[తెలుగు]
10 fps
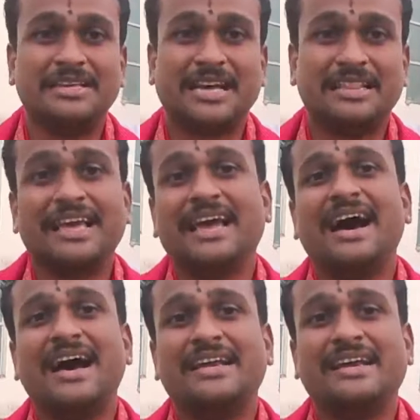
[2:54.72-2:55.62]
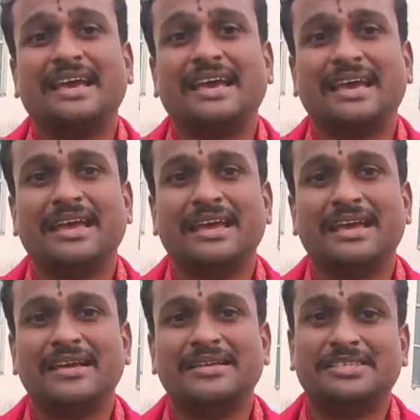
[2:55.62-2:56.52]
ఈ సందేహానికి
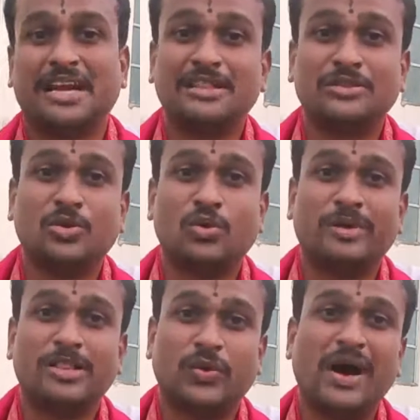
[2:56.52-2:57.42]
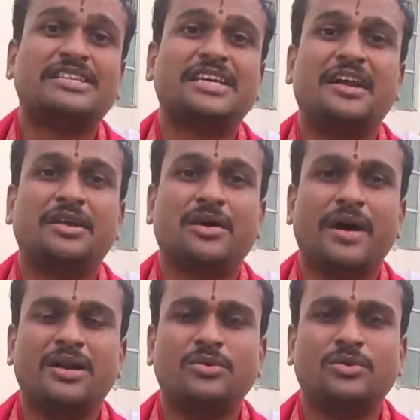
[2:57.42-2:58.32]
జగద్గురు మధ్వాచార్యుల
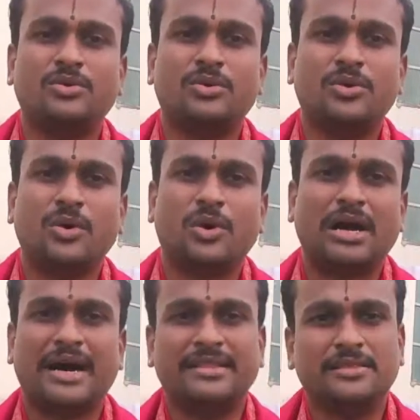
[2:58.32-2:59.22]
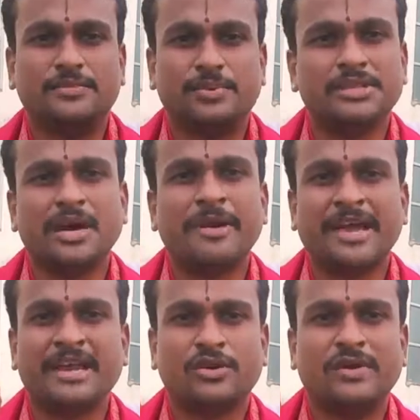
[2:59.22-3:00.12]
వారు ఒక
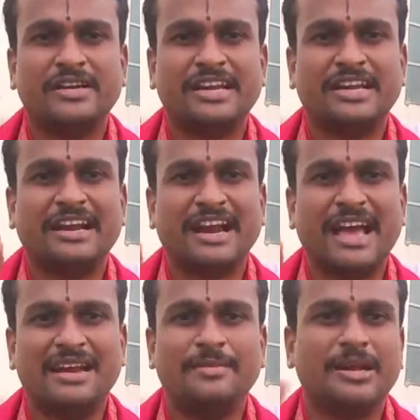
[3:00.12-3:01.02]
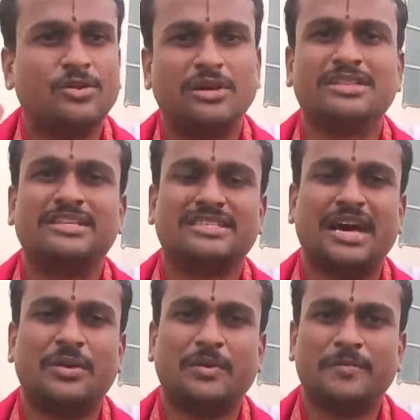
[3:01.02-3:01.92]
అద్భుతమైనటువంటి నిర్ణయాన్ని మనకు
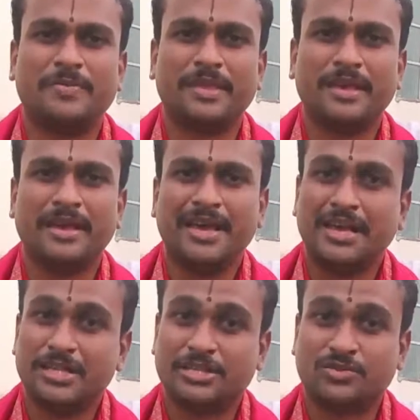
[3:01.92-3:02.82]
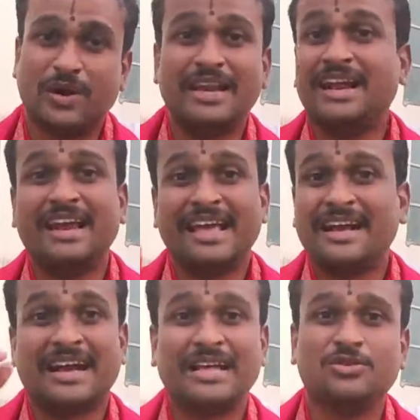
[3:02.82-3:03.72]
అందిస్తారు
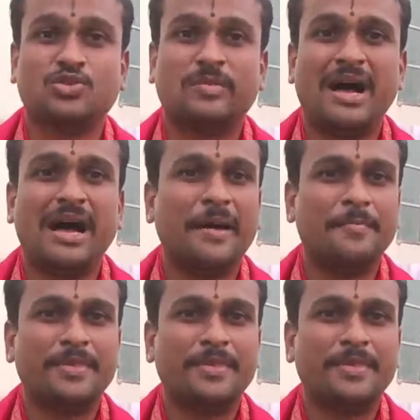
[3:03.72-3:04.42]
స్వనిర్ణయం కాదు సుమా